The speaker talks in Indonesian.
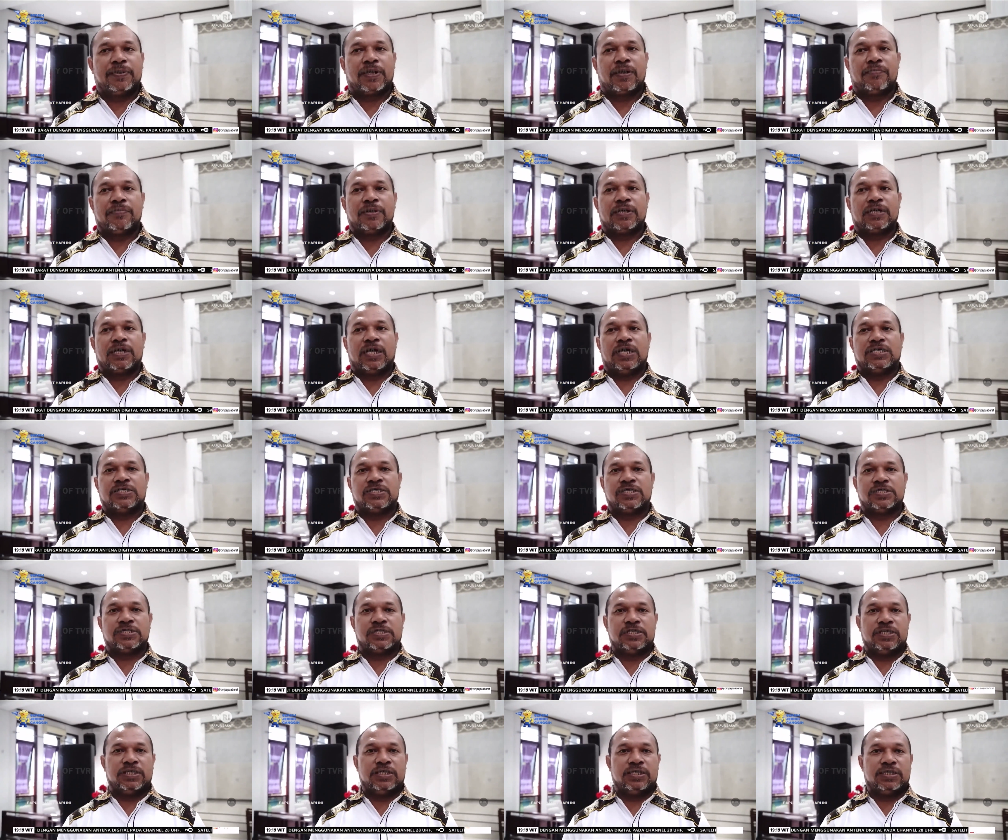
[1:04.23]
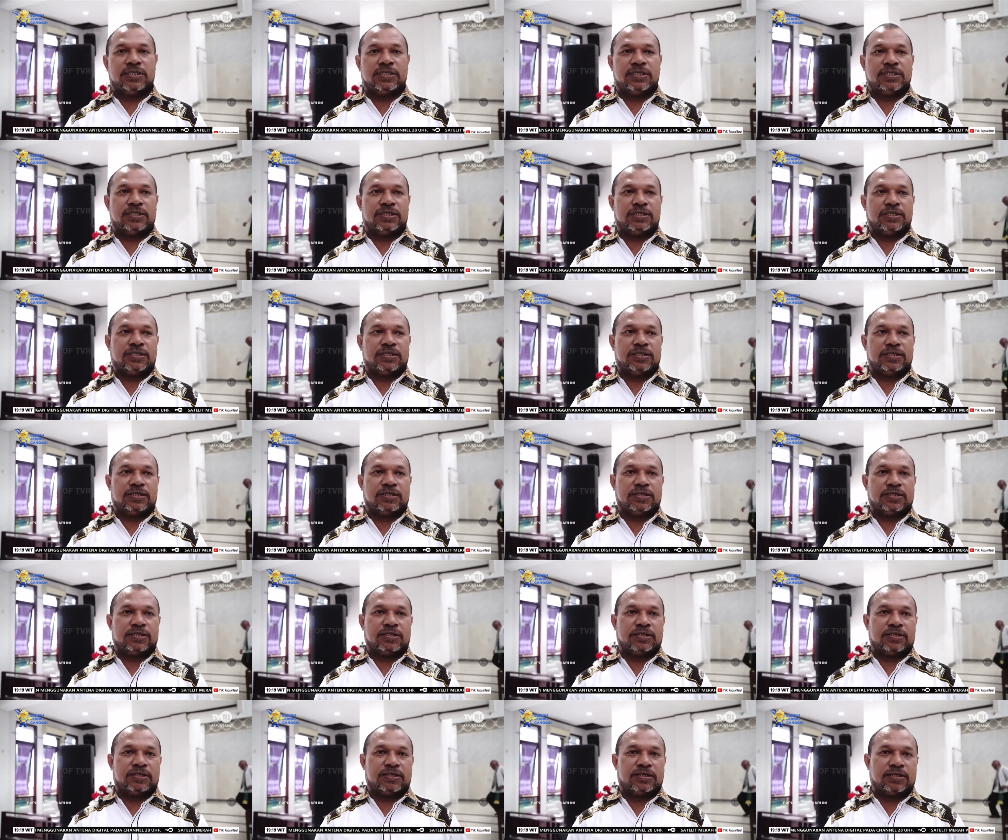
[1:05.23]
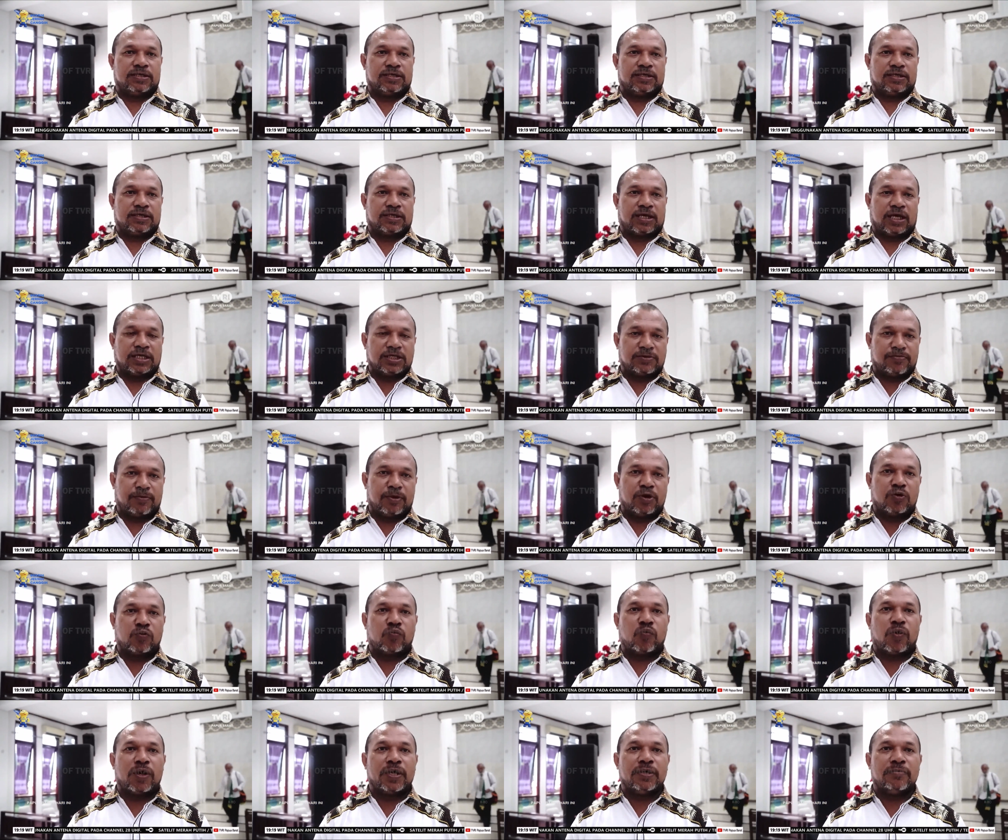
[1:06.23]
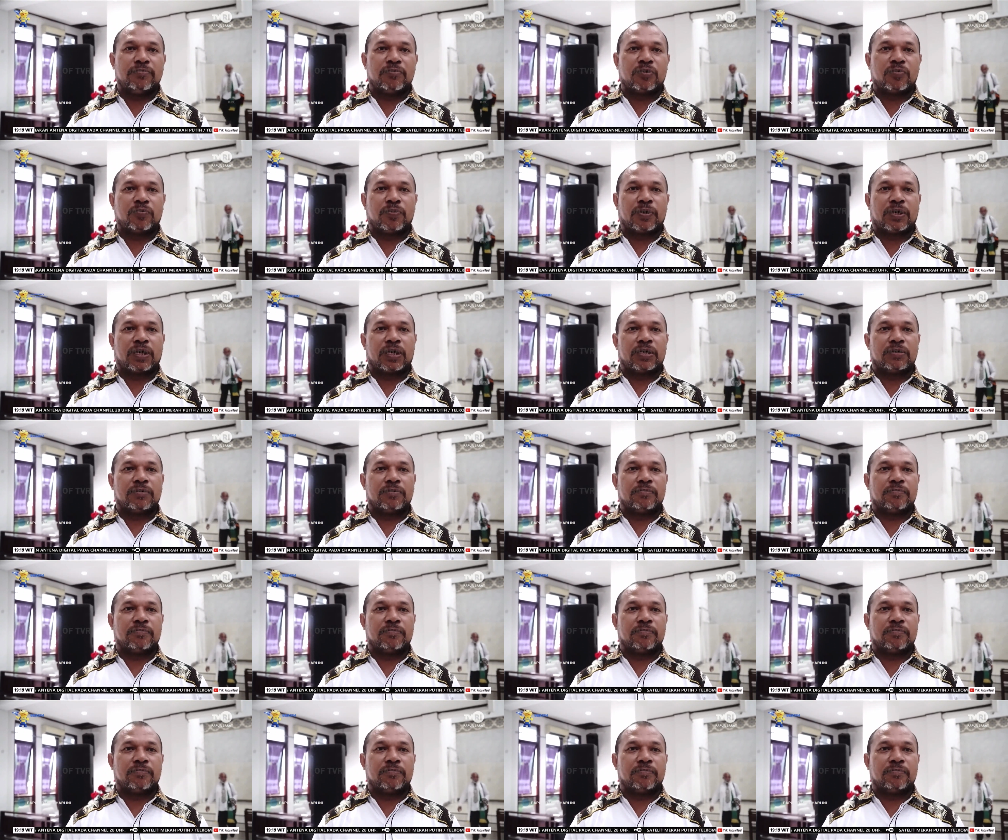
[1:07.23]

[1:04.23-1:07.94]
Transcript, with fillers: PKB kelasis di kelasis Manokwari merupakan